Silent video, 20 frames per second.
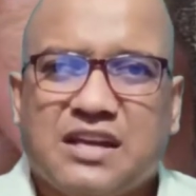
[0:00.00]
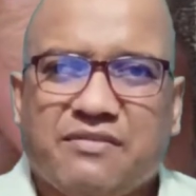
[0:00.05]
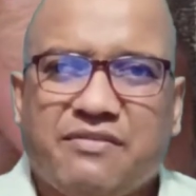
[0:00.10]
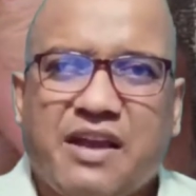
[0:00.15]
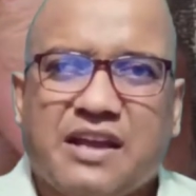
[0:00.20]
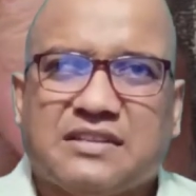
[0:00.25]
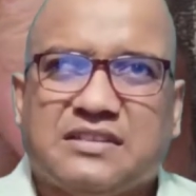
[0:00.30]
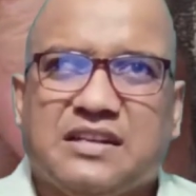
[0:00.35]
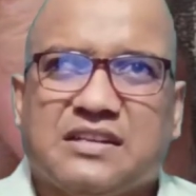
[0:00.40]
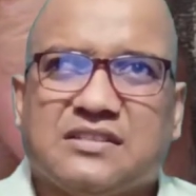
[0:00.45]
या
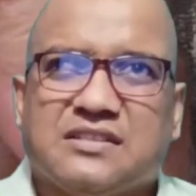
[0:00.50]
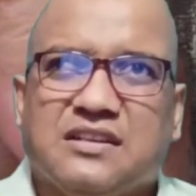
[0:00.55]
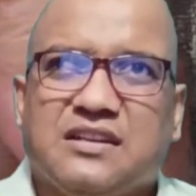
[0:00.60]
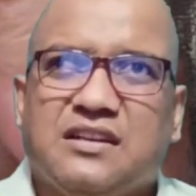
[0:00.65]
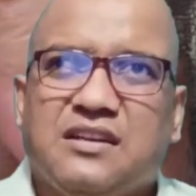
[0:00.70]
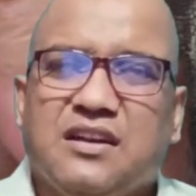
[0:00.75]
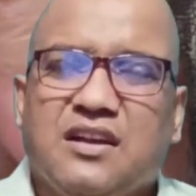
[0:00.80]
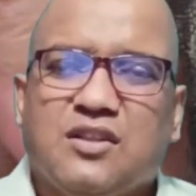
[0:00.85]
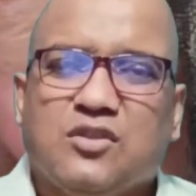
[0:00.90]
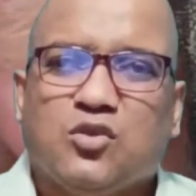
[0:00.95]

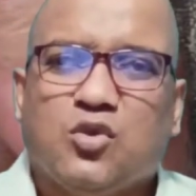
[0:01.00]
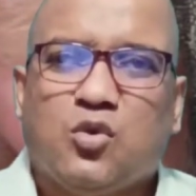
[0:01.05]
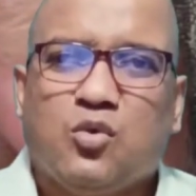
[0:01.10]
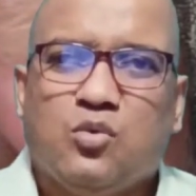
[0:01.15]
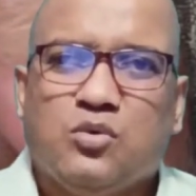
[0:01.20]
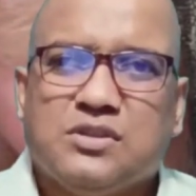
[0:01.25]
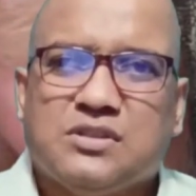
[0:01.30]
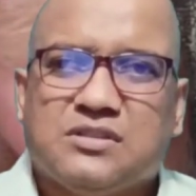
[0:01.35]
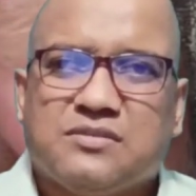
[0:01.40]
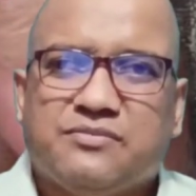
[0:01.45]
न्यूट्रिशनल फैक्टर्स
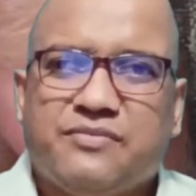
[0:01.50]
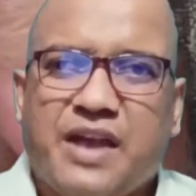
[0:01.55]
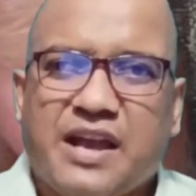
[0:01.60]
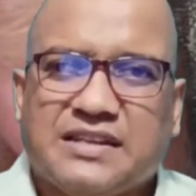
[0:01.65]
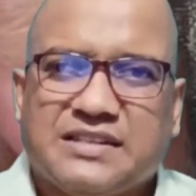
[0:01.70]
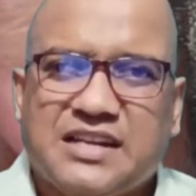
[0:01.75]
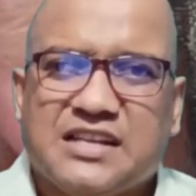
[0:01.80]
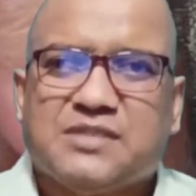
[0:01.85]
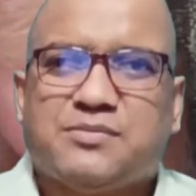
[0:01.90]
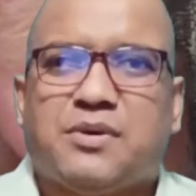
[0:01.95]
है तो
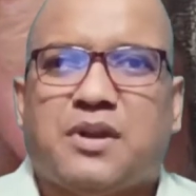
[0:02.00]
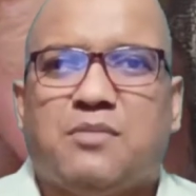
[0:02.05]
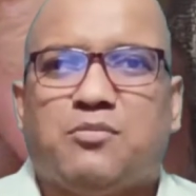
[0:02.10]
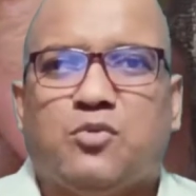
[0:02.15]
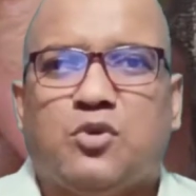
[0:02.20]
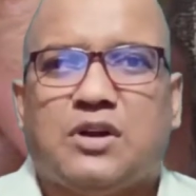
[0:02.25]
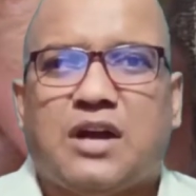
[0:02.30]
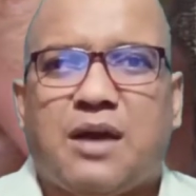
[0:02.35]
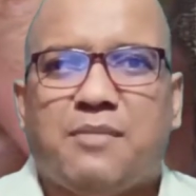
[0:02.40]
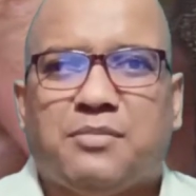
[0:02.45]
उन
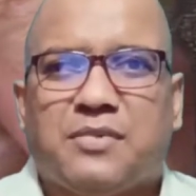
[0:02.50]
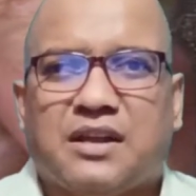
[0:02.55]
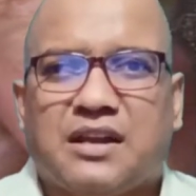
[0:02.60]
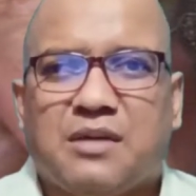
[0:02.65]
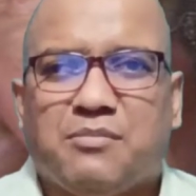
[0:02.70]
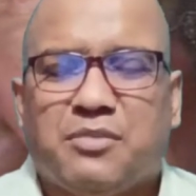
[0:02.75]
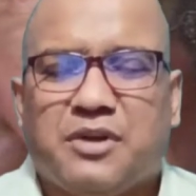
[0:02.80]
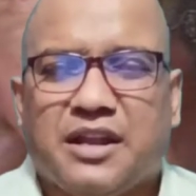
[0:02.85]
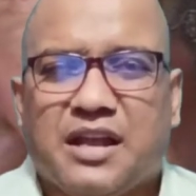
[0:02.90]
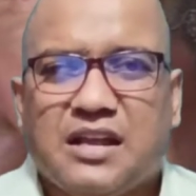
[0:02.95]
फैक्टर्स पर
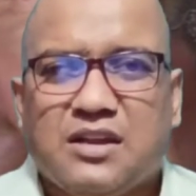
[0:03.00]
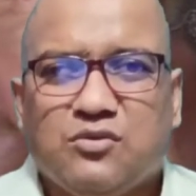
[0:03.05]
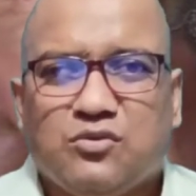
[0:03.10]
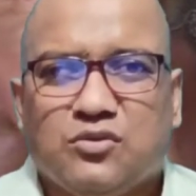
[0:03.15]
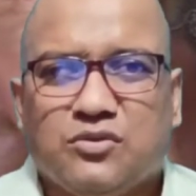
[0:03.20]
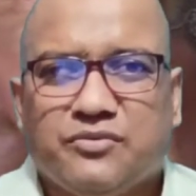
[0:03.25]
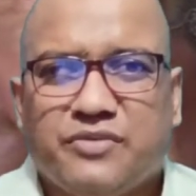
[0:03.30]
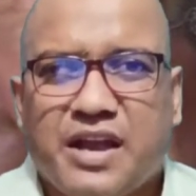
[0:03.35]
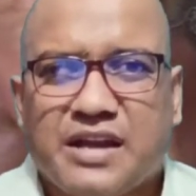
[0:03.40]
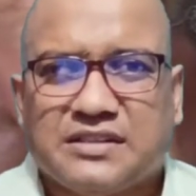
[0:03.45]
हमको काम
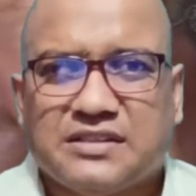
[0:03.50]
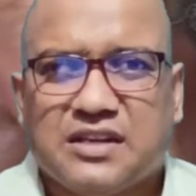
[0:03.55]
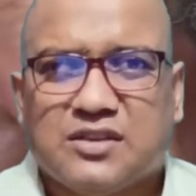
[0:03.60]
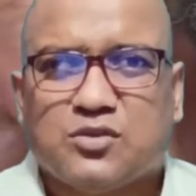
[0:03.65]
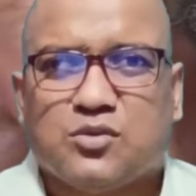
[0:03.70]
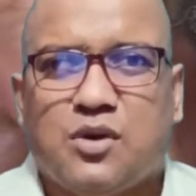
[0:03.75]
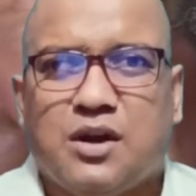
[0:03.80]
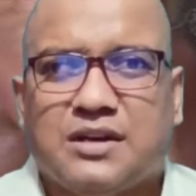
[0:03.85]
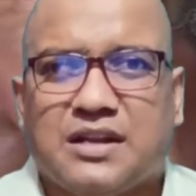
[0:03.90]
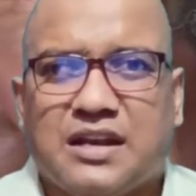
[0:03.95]
करना पड़ेगा
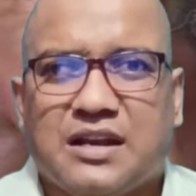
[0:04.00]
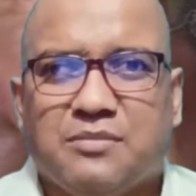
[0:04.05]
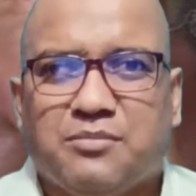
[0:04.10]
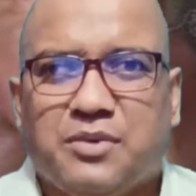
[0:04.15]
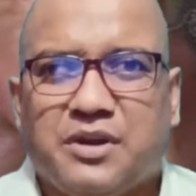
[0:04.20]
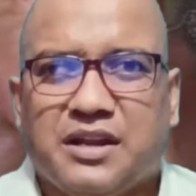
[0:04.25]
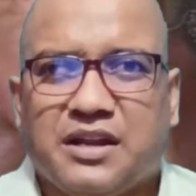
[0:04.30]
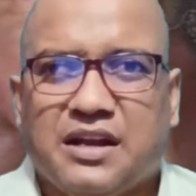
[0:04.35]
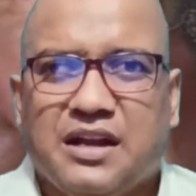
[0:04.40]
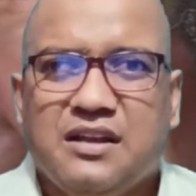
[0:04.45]
कि उन
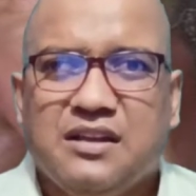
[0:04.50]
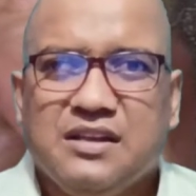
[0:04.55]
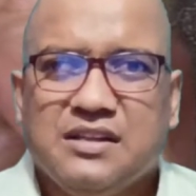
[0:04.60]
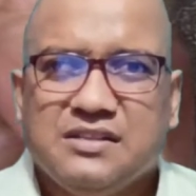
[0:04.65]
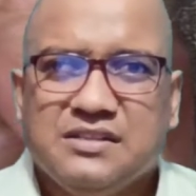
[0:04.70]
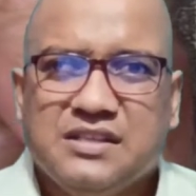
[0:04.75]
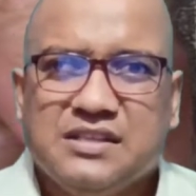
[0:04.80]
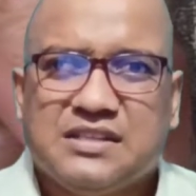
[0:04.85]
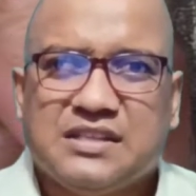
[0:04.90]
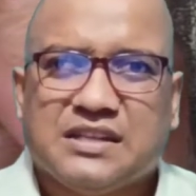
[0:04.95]
फैक्टर्स को हटाना
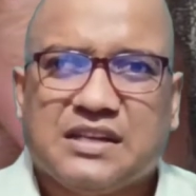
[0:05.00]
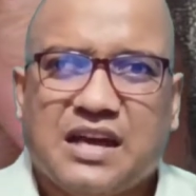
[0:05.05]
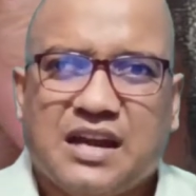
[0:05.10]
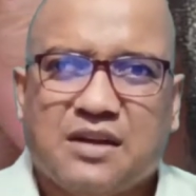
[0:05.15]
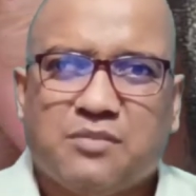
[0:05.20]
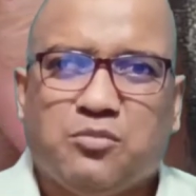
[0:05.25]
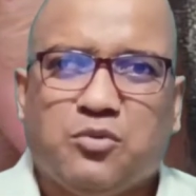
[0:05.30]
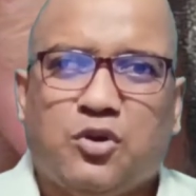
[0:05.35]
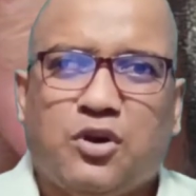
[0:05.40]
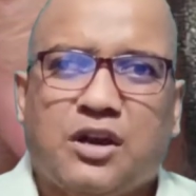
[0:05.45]
पड़ेगा
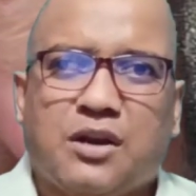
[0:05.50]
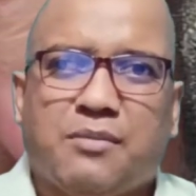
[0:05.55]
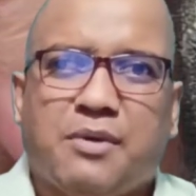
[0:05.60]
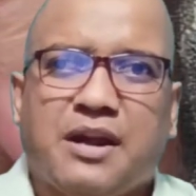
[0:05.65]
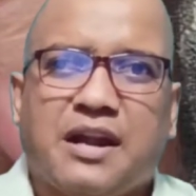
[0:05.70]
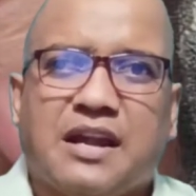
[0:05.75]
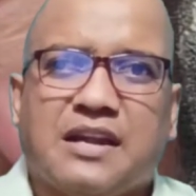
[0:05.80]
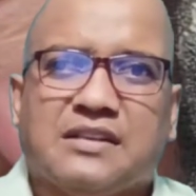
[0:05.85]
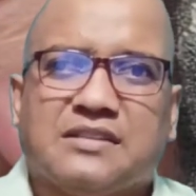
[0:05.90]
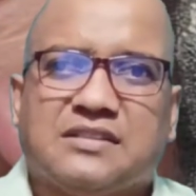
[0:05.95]
जिससे
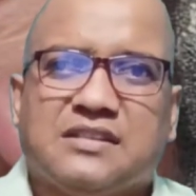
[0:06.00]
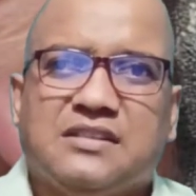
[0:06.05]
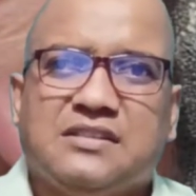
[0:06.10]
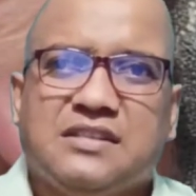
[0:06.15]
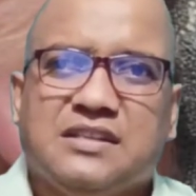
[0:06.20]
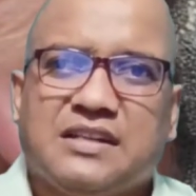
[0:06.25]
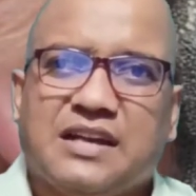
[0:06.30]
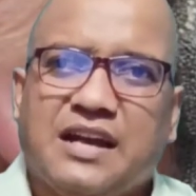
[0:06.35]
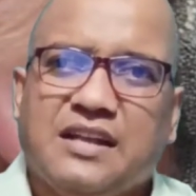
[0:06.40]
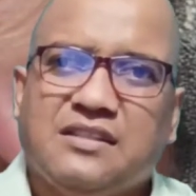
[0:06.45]
कारण
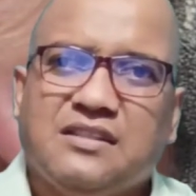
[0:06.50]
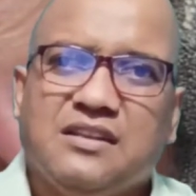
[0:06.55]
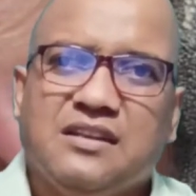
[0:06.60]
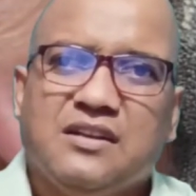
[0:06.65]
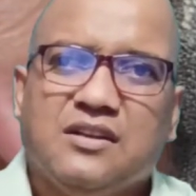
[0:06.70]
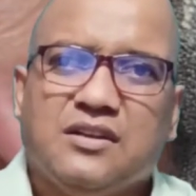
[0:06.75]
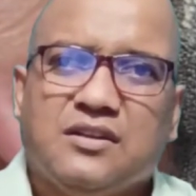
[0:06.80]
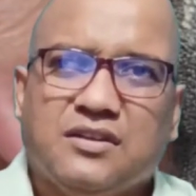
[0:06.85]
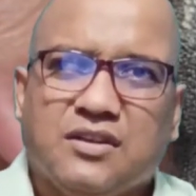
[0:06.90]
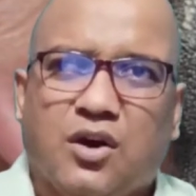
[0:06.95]
कोरोडोनोटाइटिस
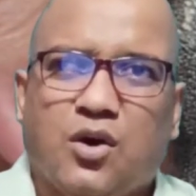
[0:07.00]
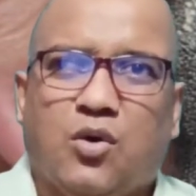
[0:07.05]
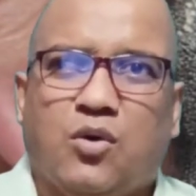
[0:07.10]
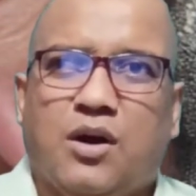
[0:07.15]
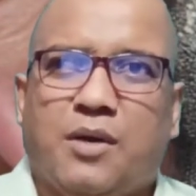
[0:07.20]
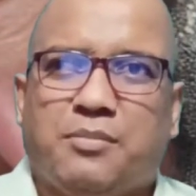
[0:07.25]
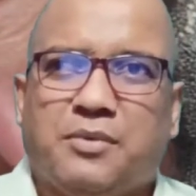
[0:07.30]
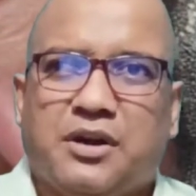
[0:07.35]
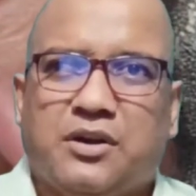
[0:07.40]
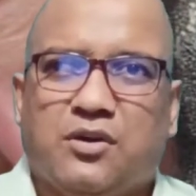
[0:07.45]
की
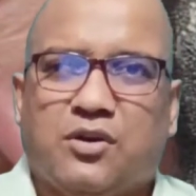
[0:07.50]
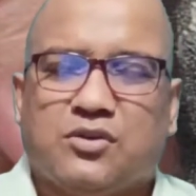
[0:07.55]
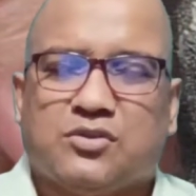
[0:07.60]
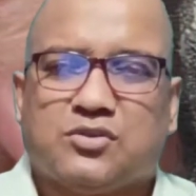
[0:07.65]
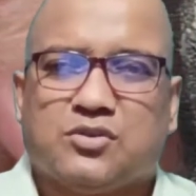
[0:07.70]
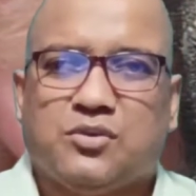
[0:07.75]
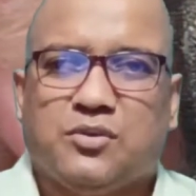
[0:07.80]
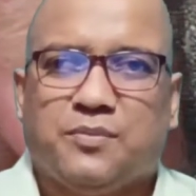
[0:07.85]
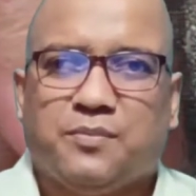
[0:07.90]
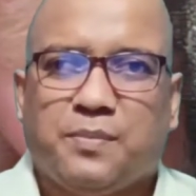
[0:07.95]
शिकायत न
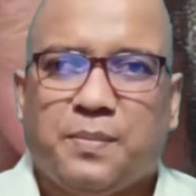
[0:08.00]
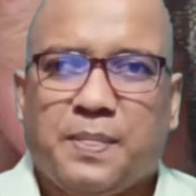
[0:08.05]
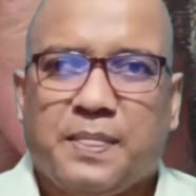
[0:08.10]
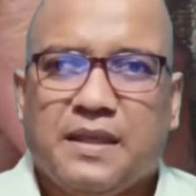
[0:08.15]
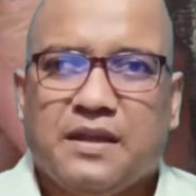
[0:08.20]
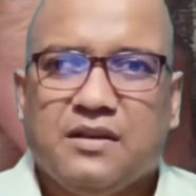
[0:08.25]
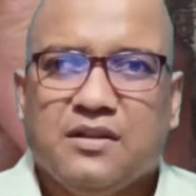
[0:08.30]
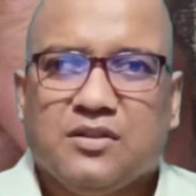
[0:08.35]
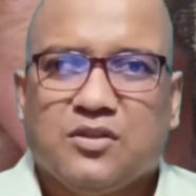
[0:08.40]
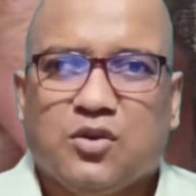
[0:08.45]
हो आपके
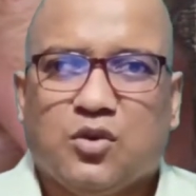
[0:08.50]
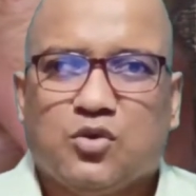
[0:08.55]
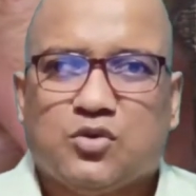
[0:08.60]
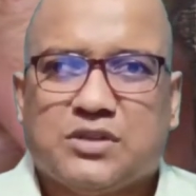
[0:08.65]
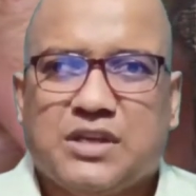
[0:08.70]
डॉग्स को